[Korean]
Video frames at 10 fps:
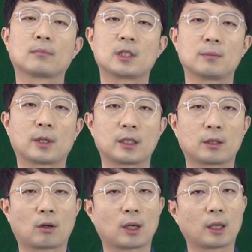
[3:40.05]

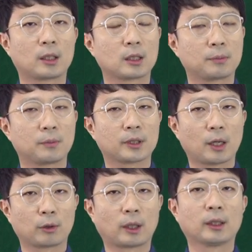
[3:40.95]
지금까지 건강기능식품에
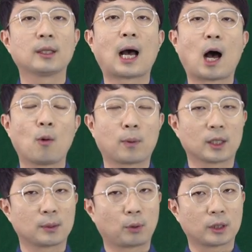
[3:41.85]
사용되는
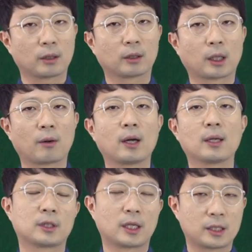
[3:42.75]
9가지 포장
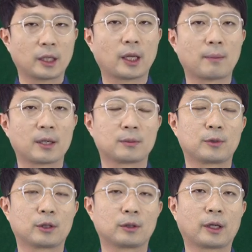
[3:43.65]
형태와 재질에 대해
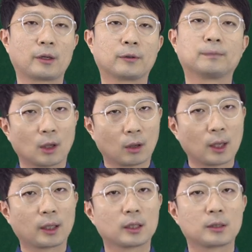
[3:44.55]
말씀드렸는데요.
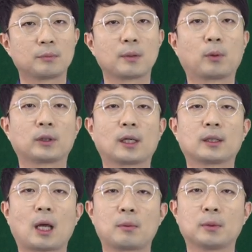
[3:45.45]
건강기능식품의
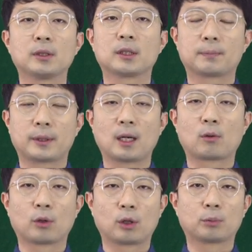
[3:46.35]
포장은 대부분 습기나
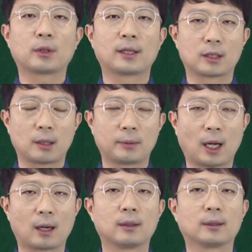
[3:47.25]
공기로부터
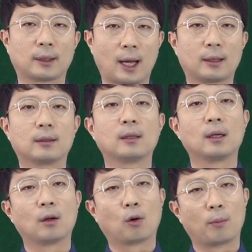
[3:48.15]
안전합니다. 단,
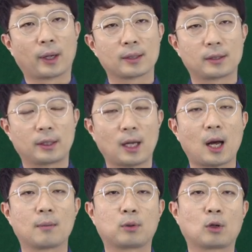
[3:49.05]

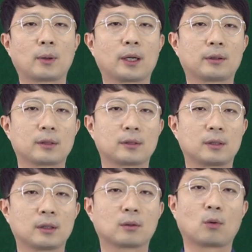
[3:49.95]
오메가3나
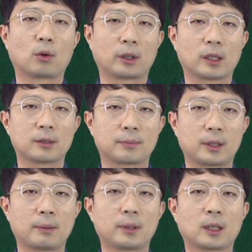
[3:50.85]
프로바이오틱스 등 공기나
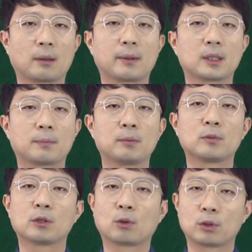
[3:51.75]
습기에 민감한
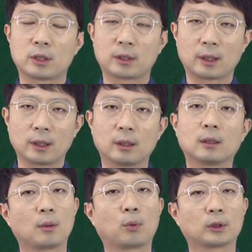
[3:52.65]
제품들을 고르실
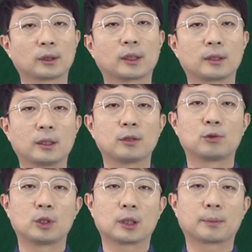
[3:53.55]
때는 포장 재질을
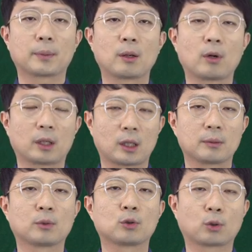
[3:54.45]
주의 깊게
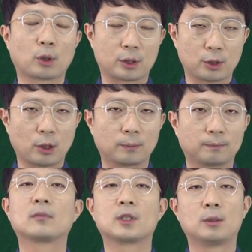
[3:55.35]
확인하시면 더 좋겠죠?
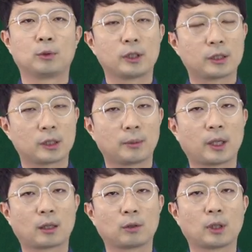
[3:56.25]
질문이 있으시면
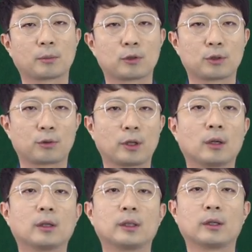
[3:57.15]
댓글로
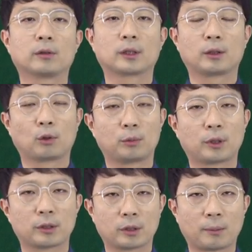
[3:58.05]
남겨주시고요. 이 영상이 도움이
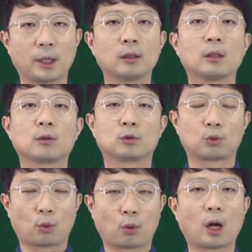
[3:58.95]
되셨다면
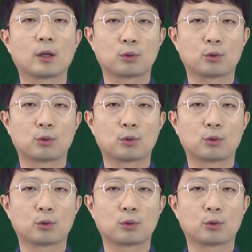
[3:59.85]
구독과